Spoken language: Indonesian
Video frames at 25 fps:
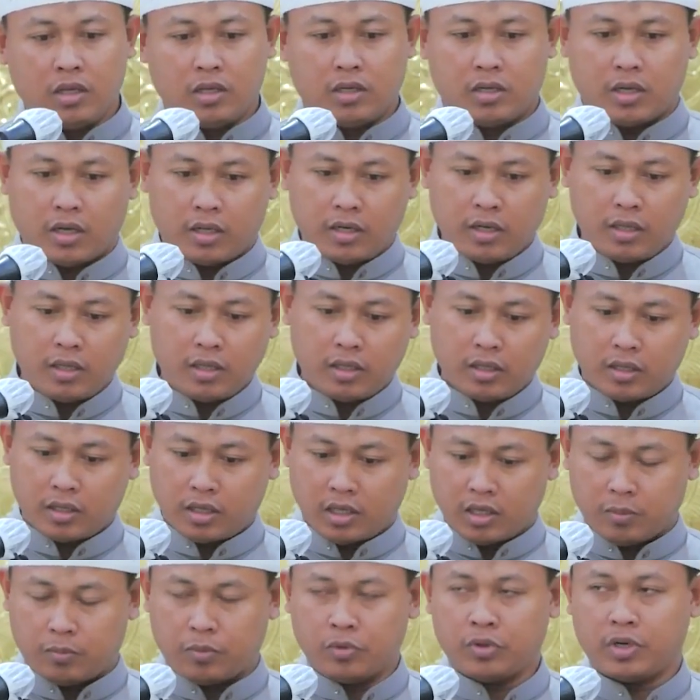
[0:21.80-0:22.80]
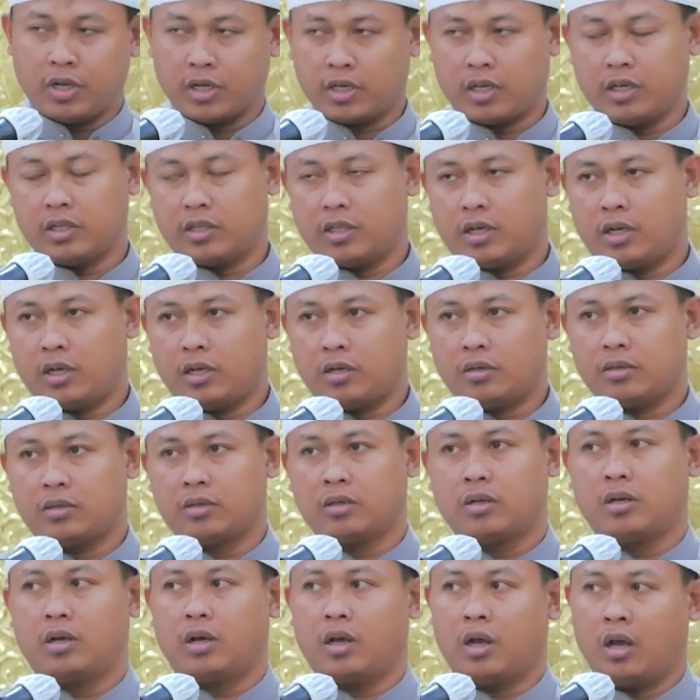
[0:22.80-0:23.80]
Dari ibunda kita
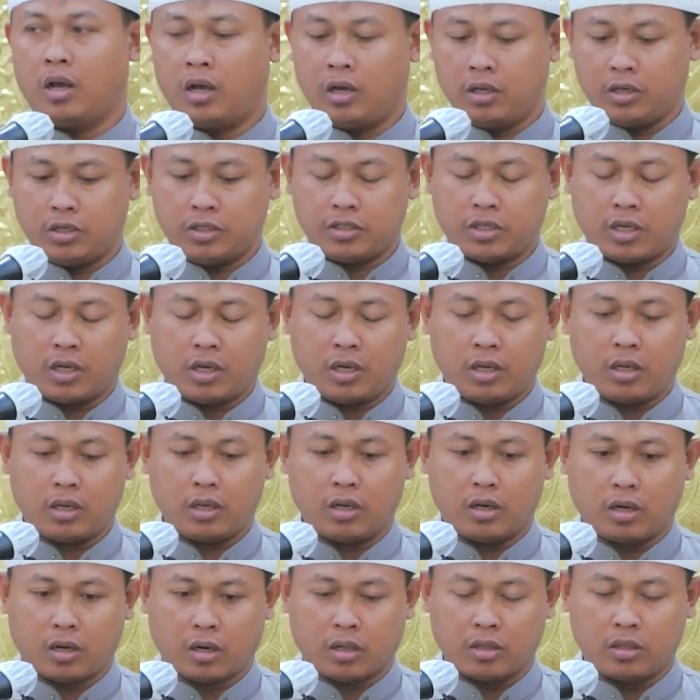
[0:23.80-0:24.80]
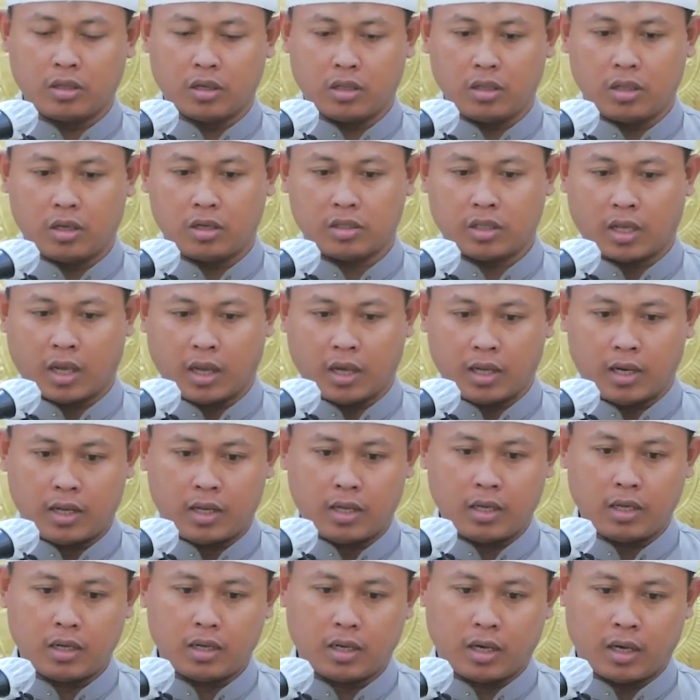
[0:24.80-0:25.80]
Aisyah radhiyallahu
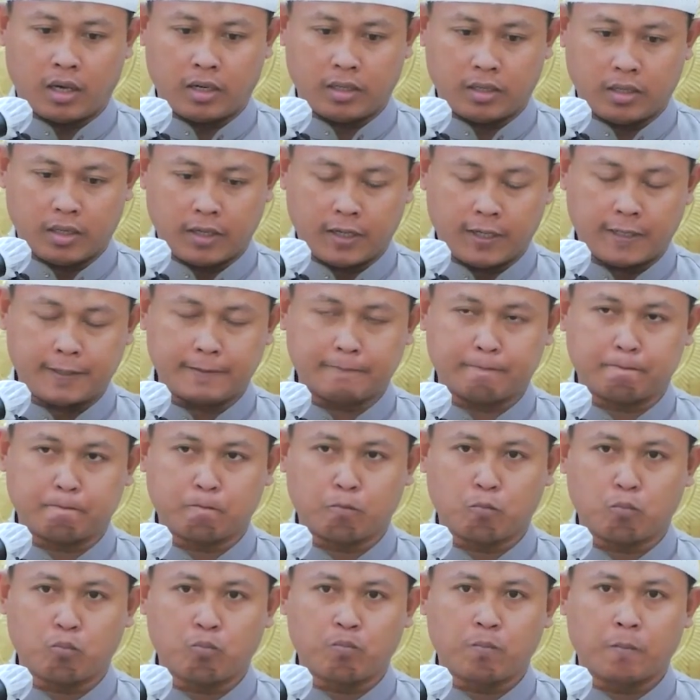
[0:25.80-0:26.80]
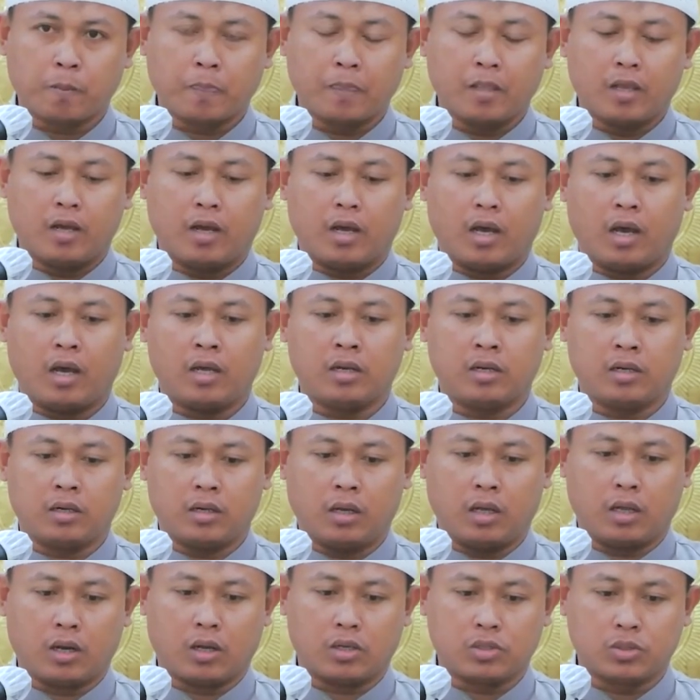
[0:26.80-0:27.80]
taala anha
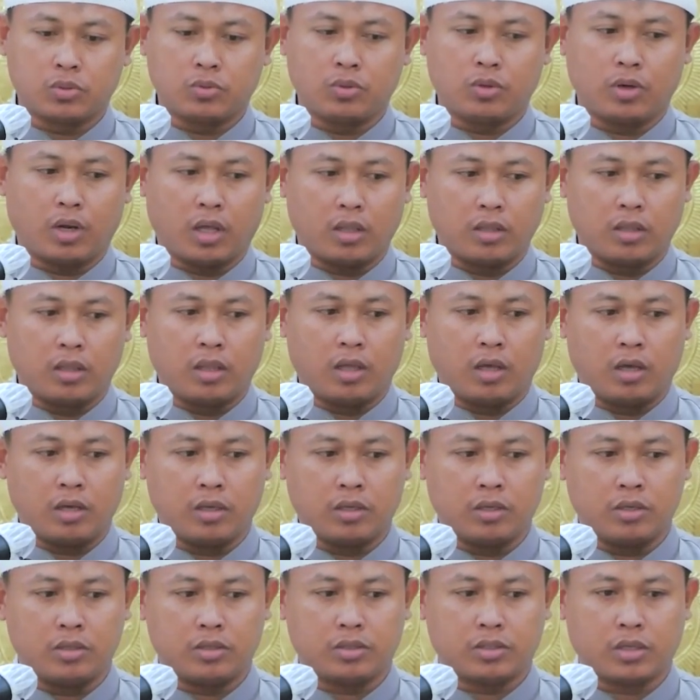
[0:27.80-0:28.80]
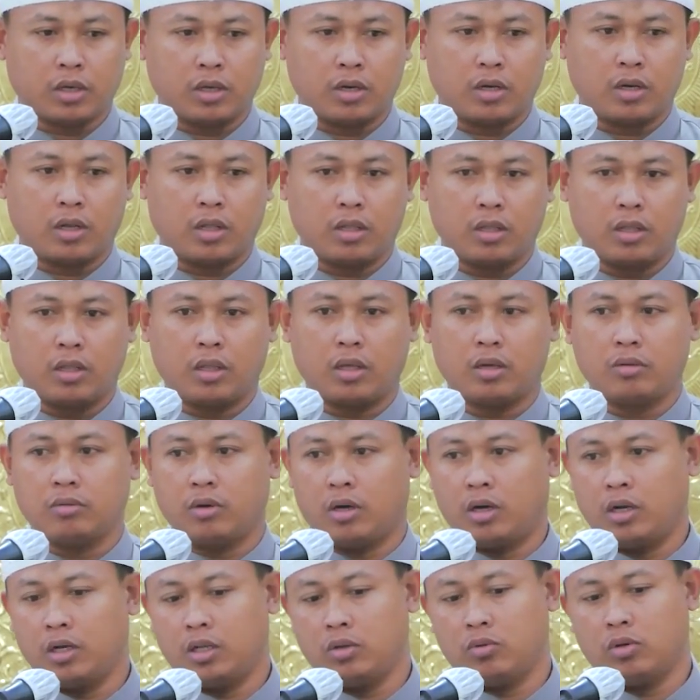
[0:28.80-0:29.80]
anna Rasulullah sallallahu
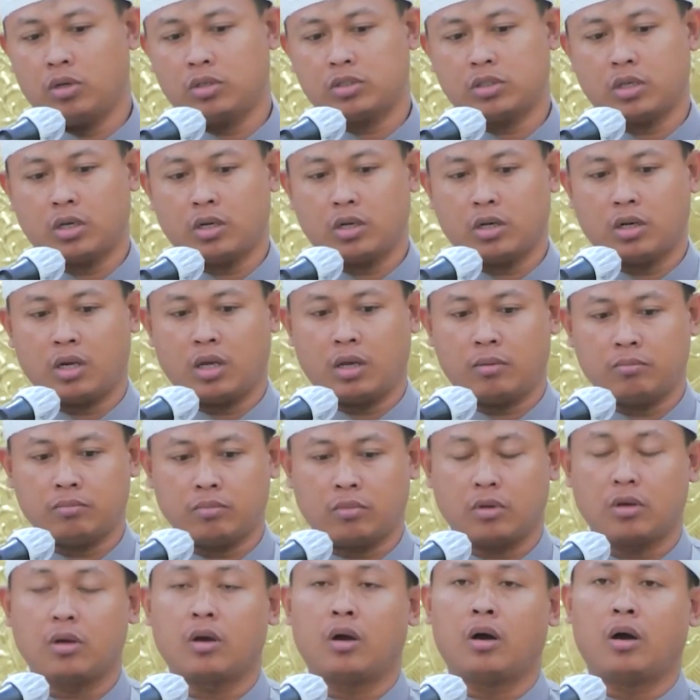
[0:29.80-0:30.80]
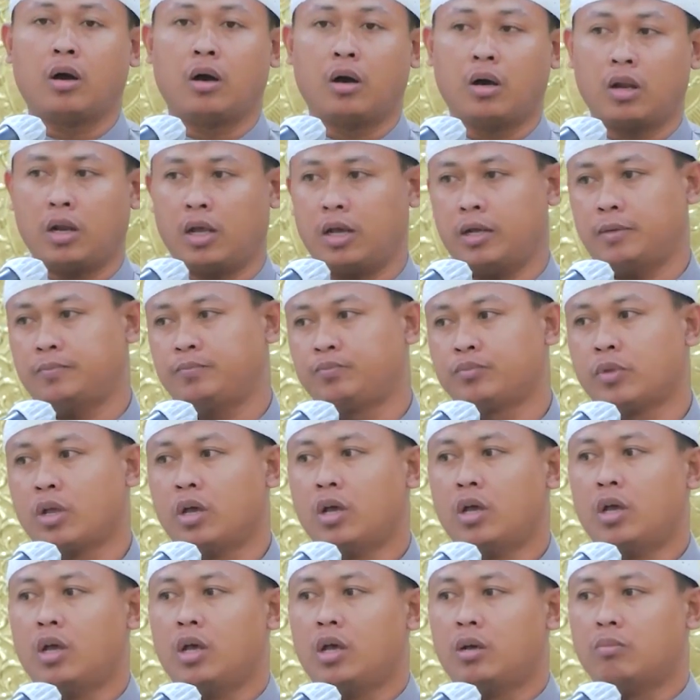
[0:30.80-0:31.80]
alaihi wasallam qala
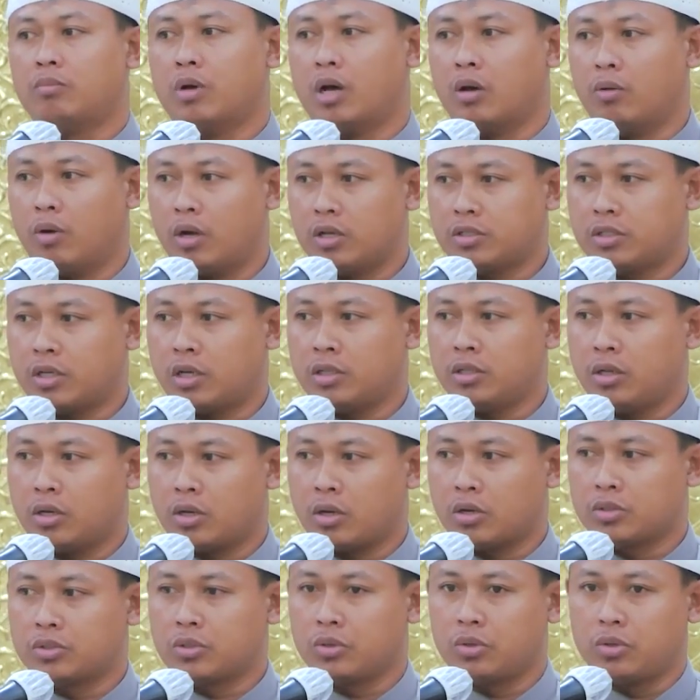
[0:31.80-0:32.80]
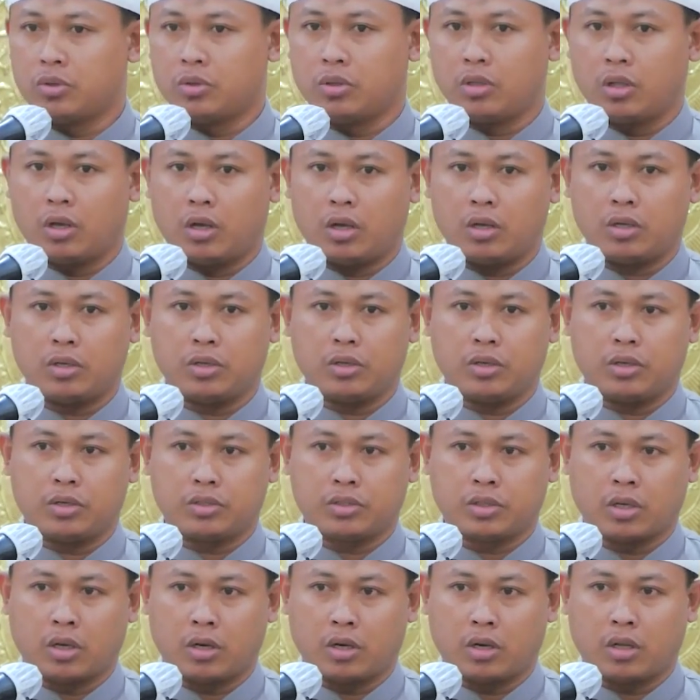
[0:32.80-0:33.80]
bahwasanya Rasulullah
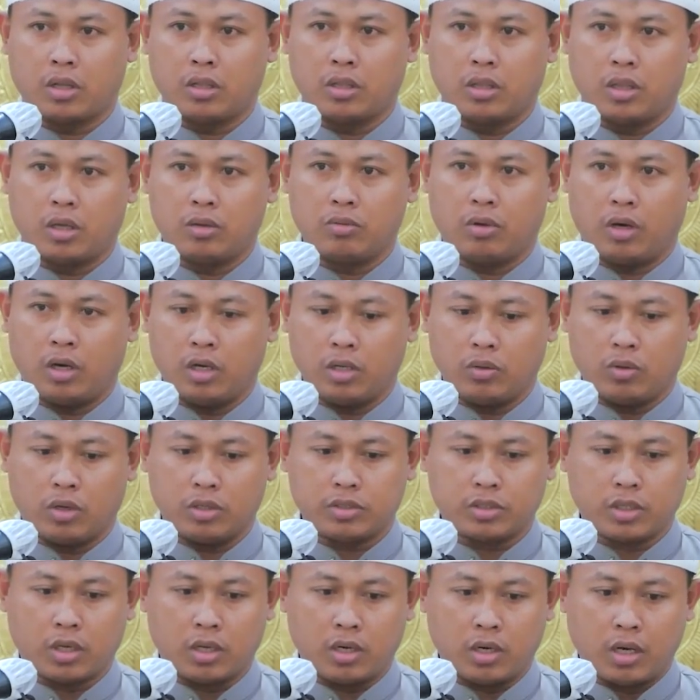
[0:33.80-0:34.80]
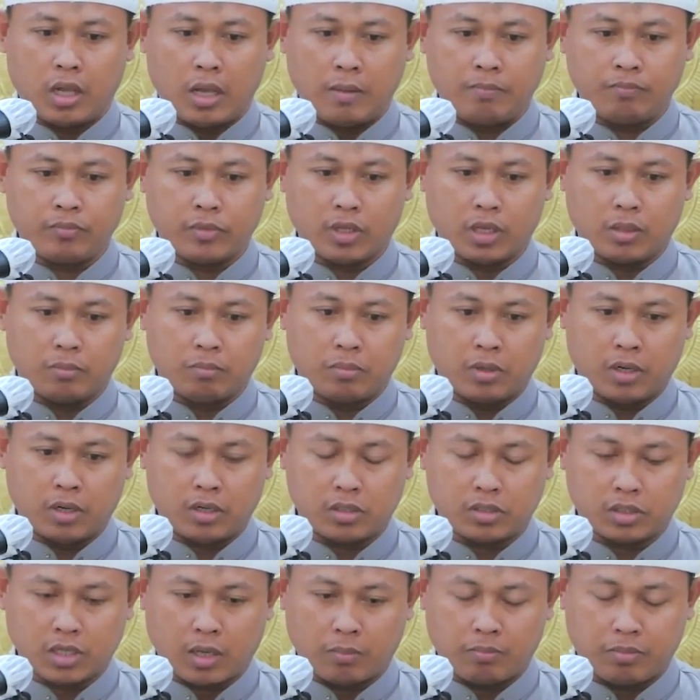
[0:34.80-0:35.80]
sallallahu alaihi wasallam
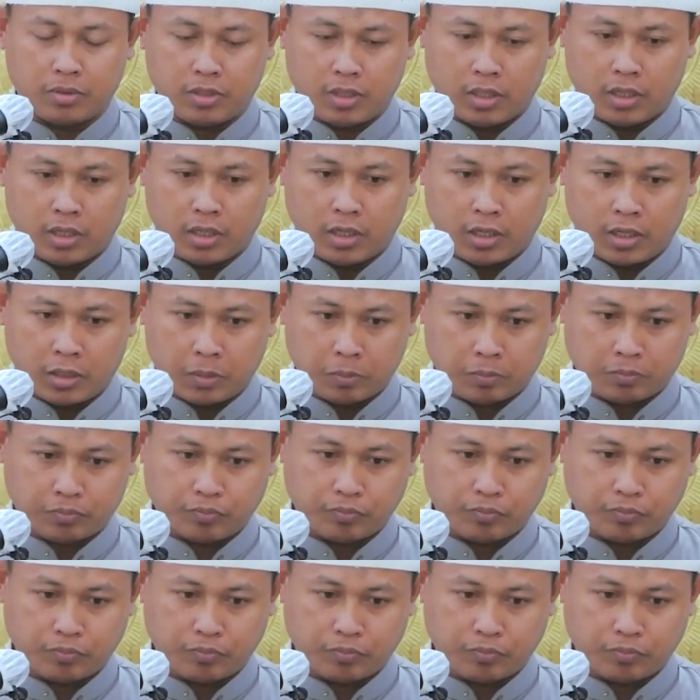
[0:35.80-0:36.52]
bersabda